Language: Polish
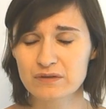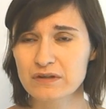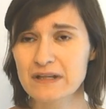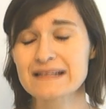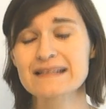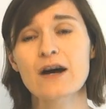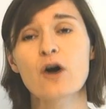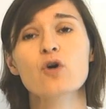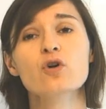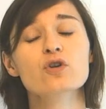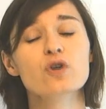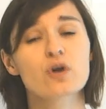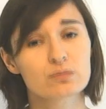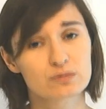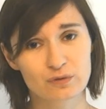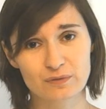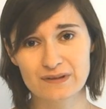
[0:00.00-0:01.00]
jest na
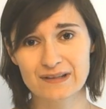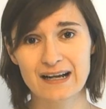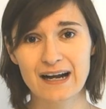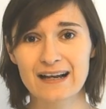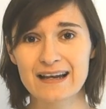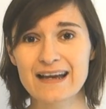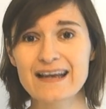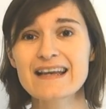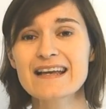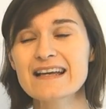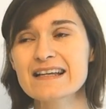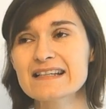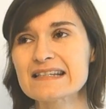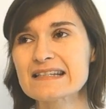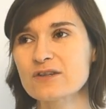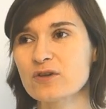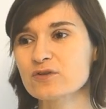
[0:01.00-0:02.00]
ogromną skalę,
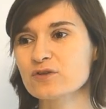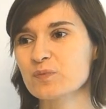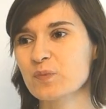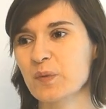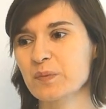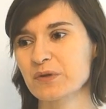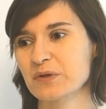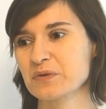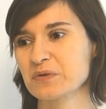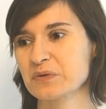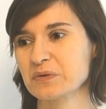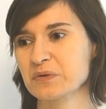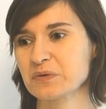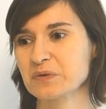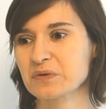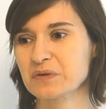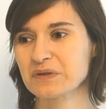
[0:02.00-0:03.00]
stąd po
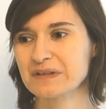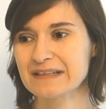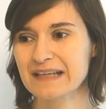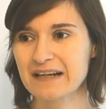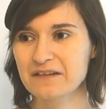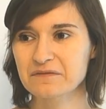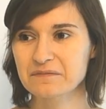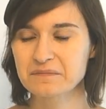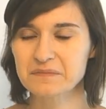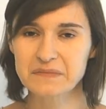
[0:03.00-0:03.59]
prostu, jak,